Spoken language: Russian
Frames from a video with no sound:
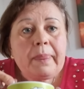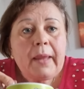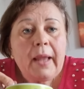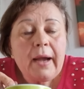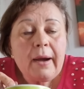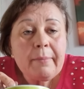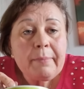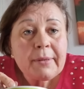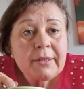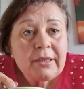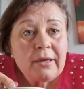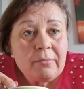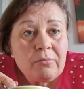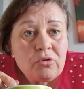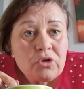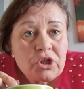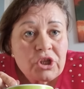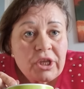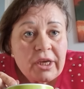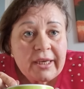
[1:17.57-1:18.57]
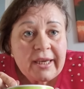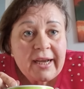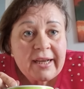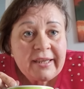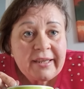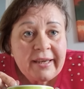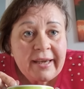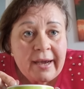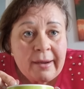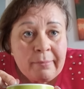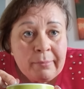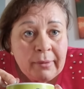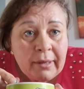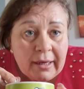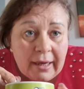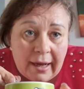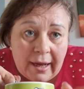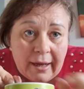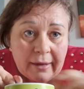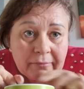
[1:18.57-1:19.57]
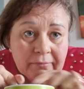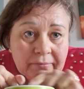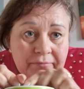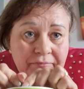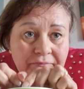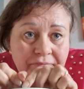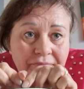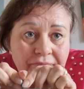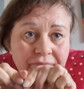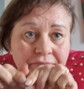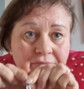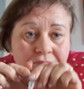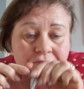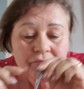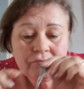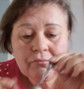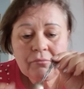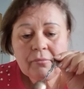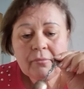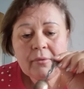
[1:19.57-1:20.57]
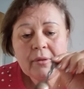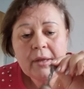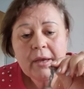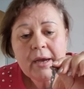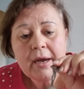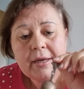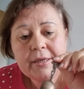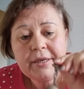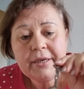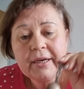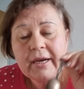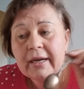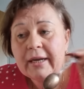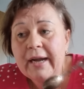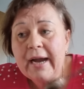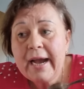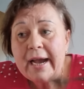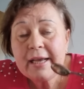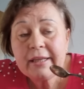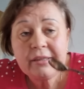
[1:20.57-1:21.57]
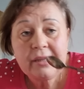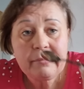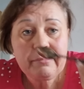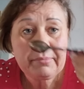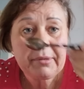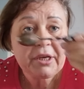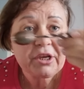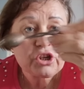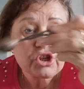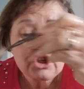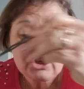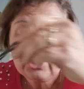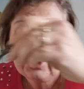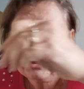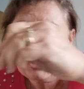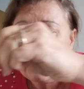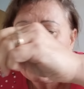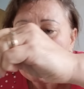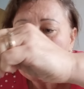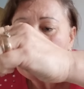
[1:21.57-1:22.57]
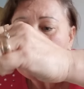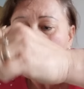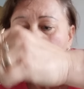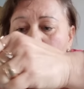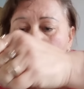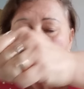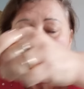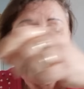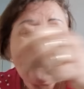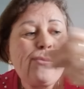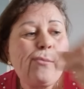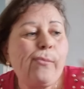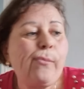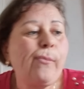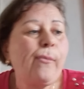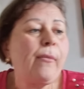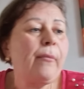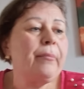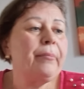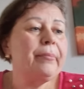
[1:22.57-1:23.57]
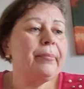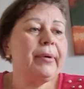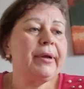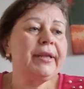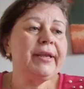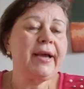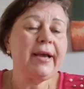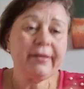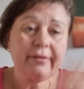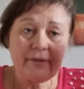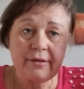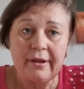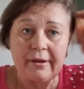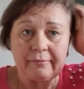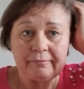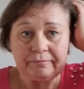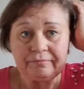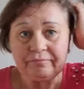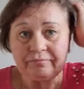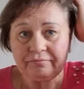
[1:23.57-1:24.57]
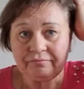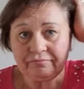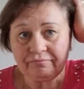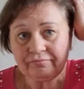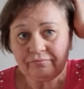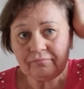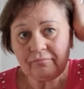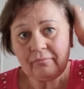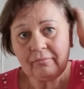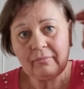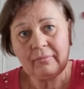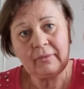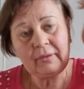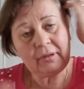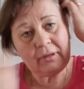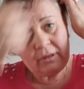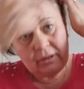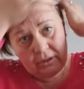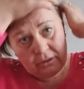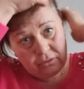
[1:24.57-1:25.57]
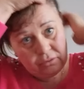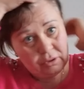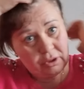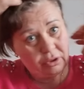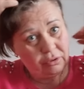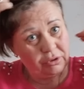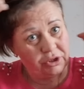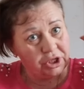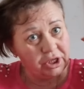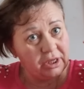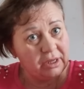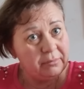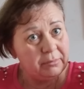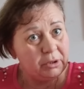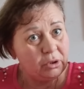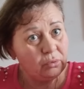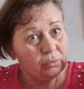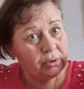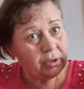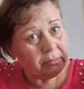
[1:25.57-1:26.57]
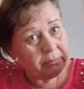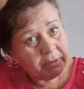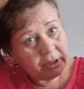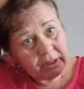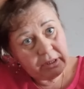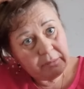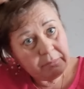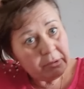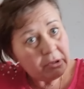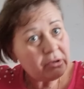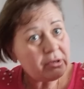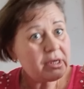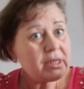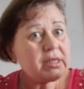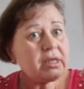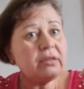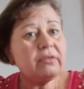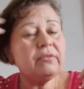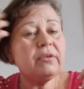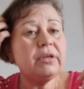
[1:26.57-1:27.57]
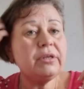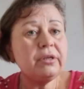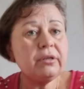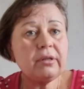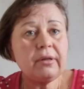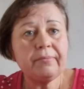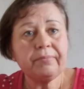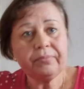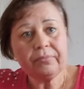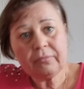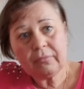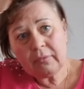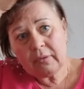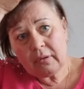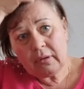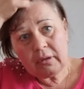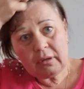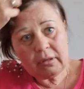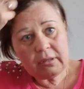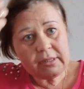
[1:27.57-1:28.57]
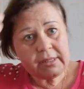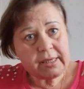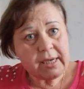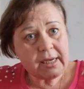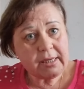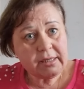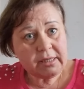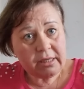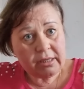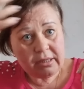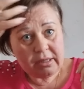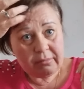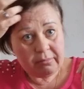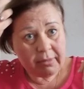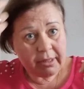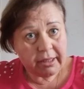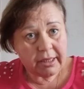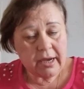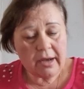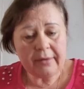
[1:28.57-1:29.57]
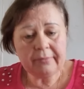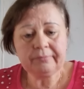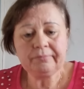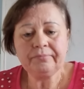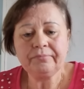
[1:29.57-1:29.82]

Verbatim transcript: А потому что я немка, а не какая-то бешенка. Понятно? Ну, короче, она меня утомила, я пару раз ответила, цаца ты моя.